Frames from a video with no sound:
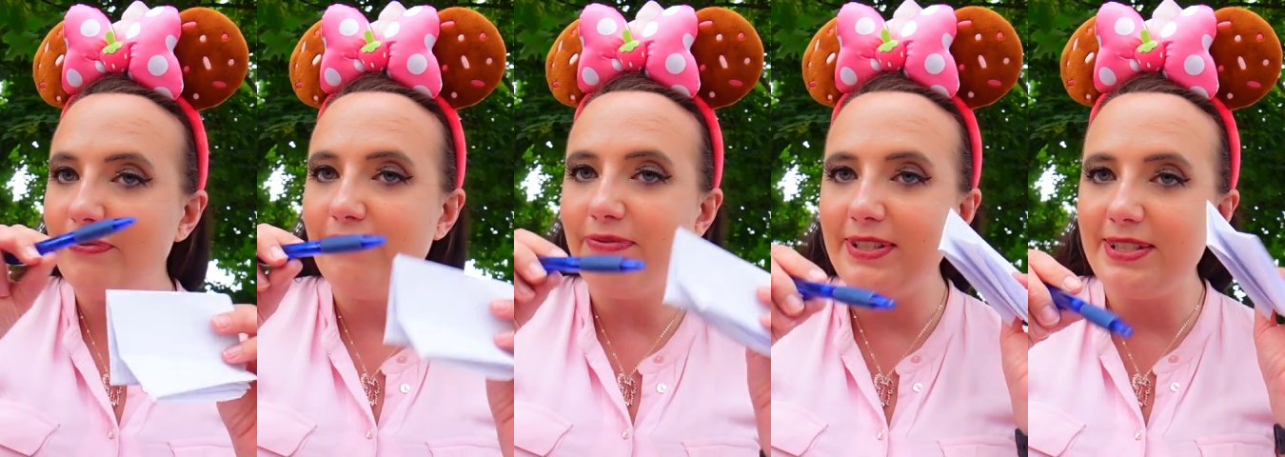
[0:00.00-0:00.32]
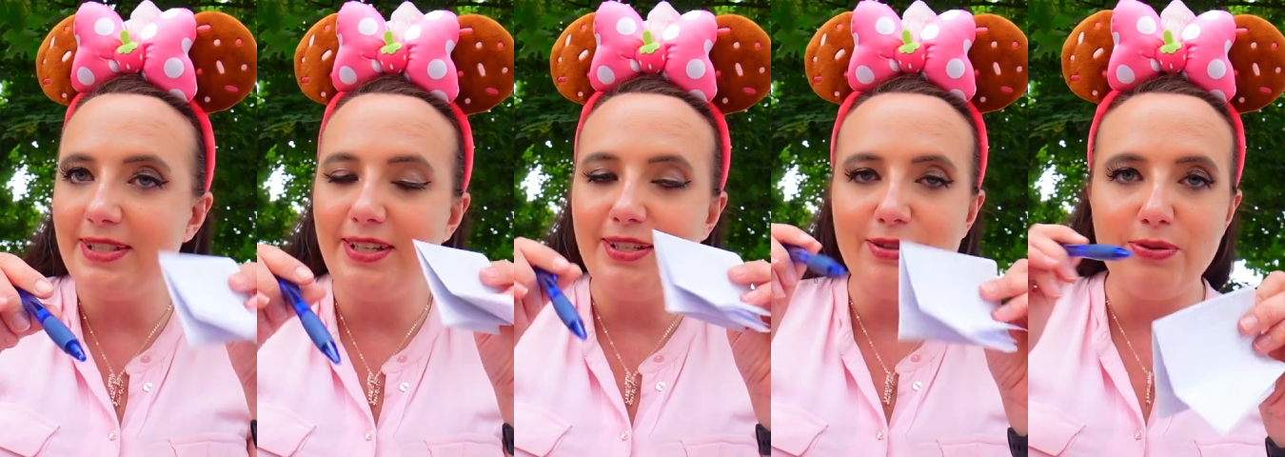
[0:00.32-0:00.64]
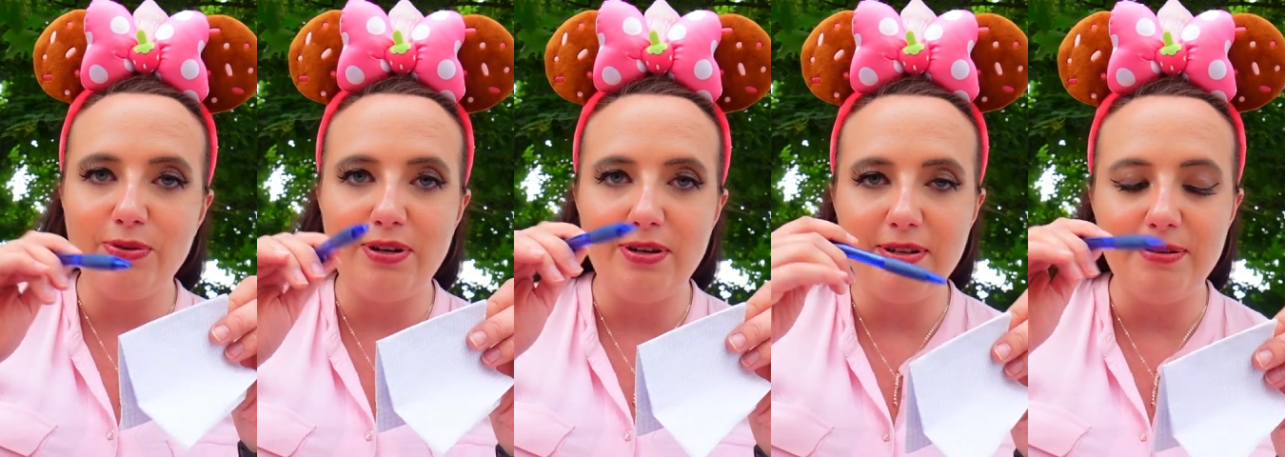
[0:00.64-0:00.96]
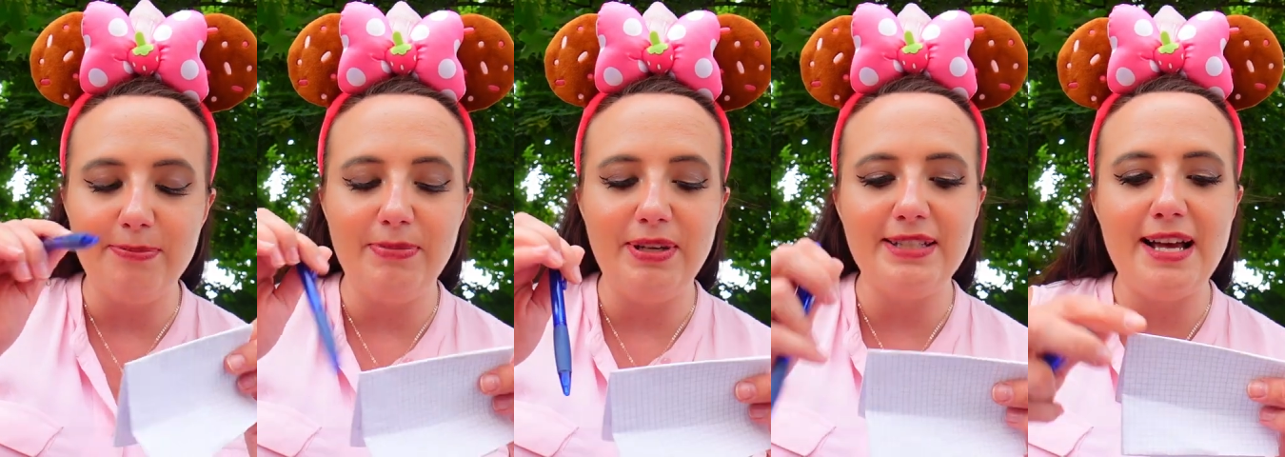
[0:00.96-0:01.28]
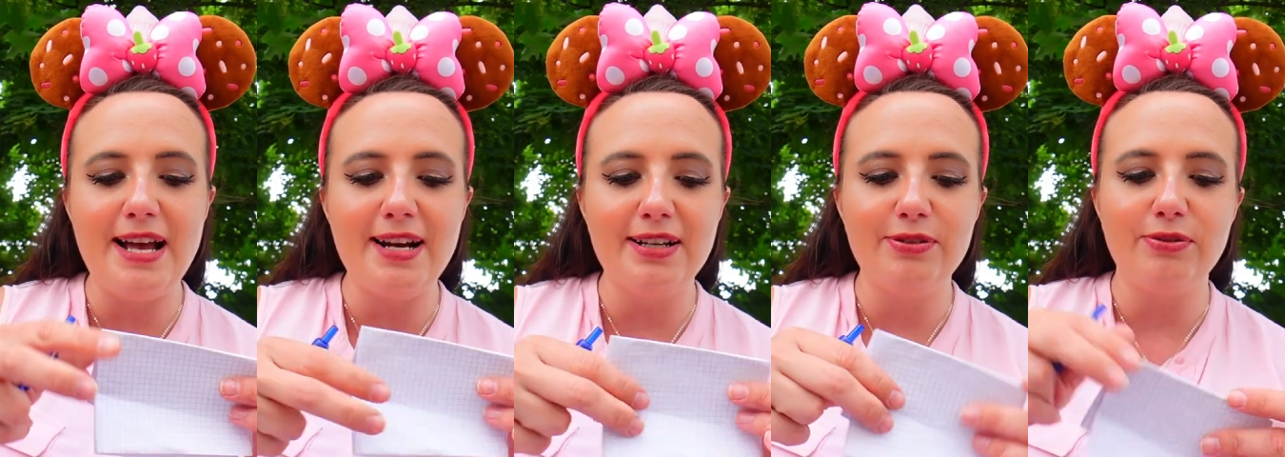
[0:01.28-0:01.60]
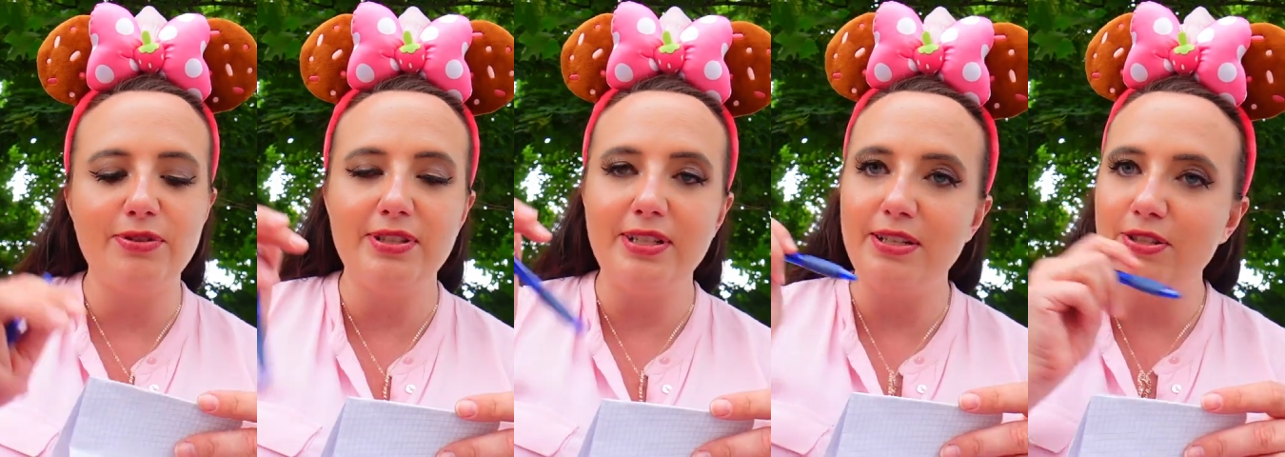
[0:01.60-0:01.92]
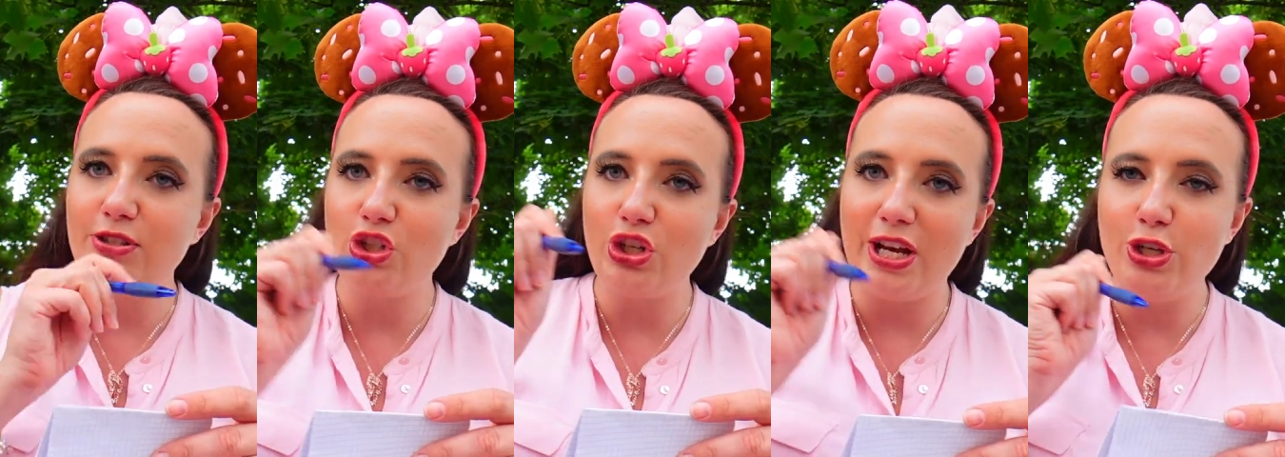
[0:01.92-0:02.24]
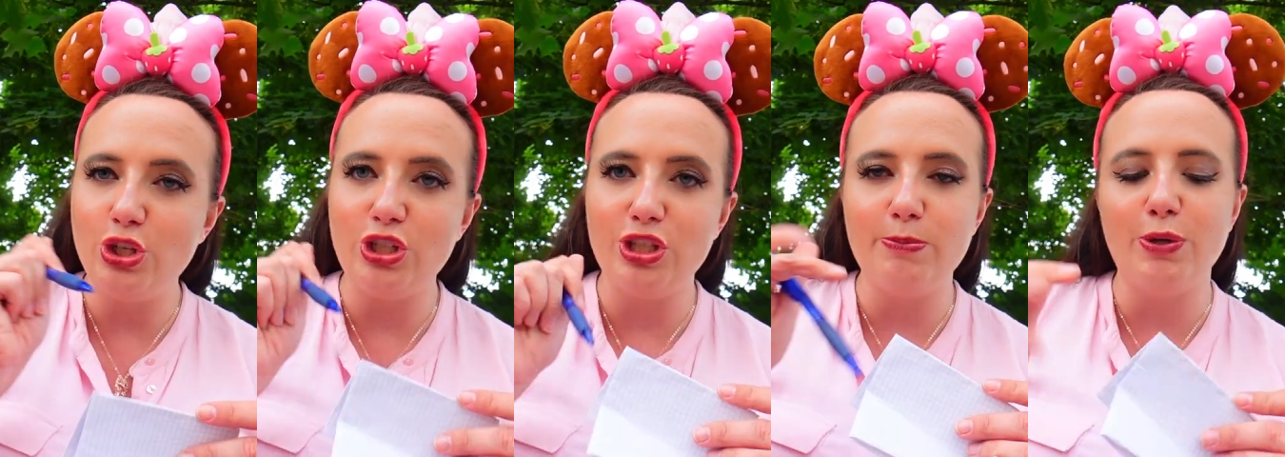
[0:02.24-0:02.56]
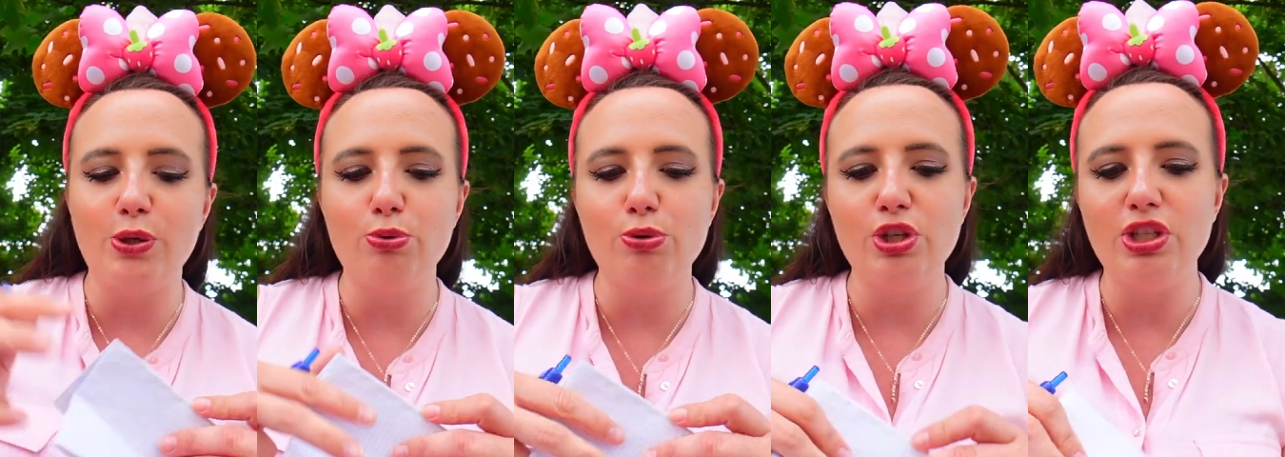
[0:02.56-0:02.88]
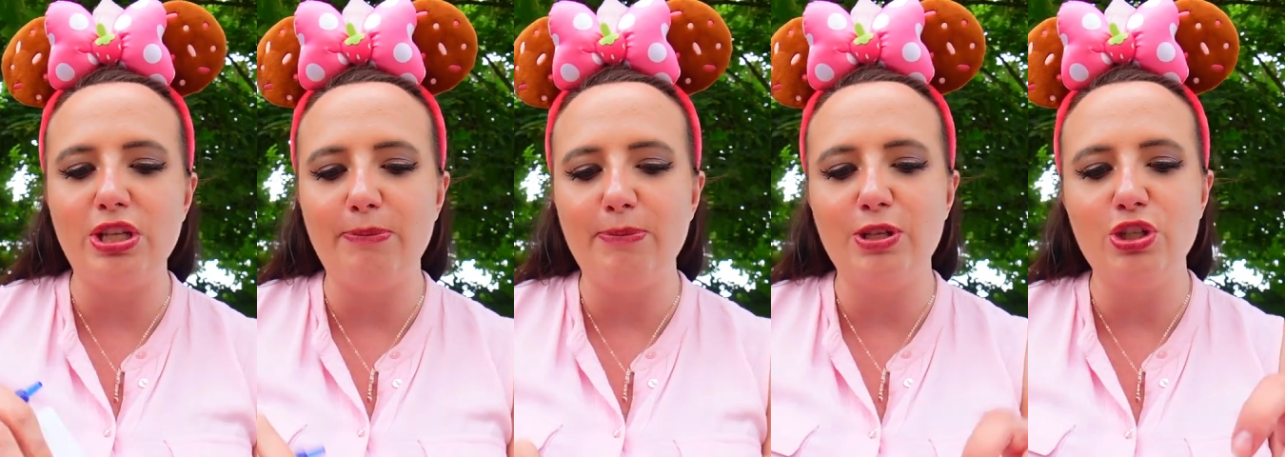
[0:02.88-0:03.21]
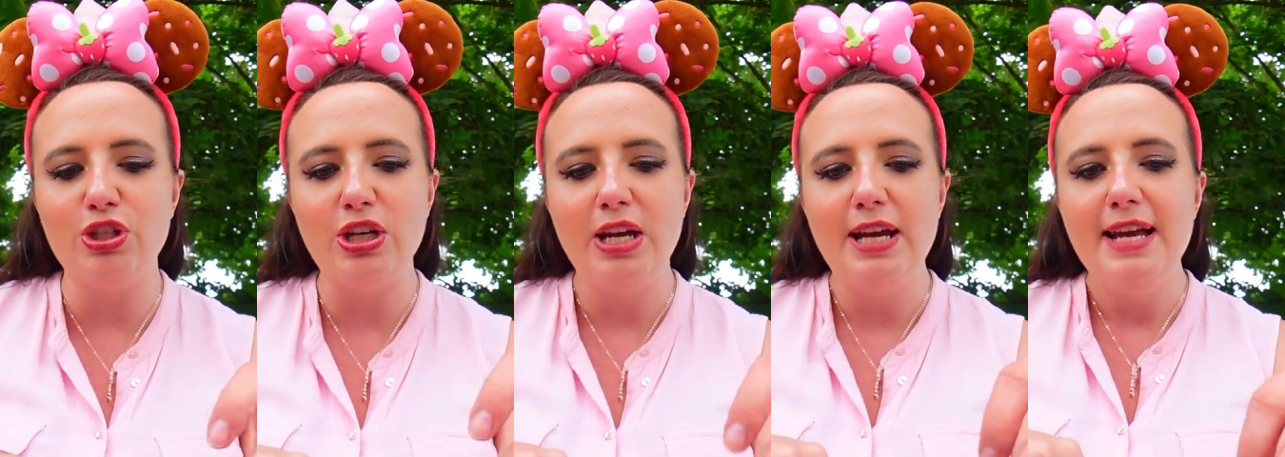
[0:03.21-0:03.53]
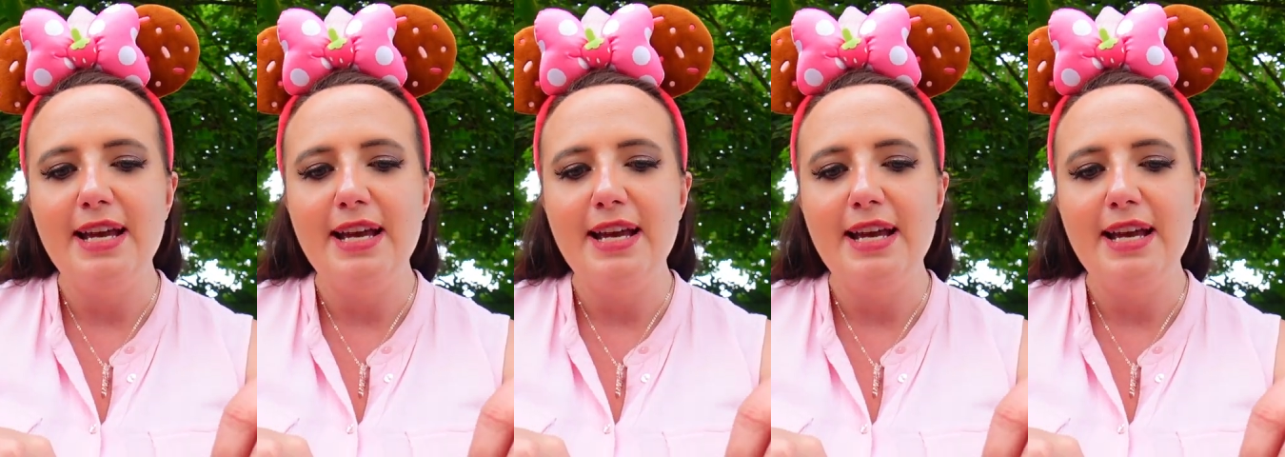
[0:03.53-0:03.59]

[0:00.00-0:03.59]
was ihr so mir sagt und dann streiche ich das mal durch, damit ich